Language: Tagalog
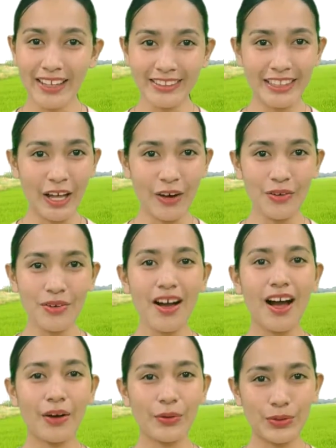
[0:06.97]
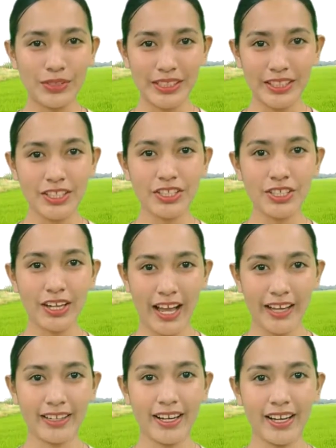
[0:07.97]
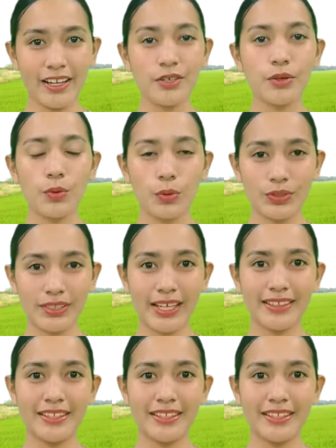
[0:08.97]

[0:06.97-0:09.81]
na aga ako si Teacher Ira, usad na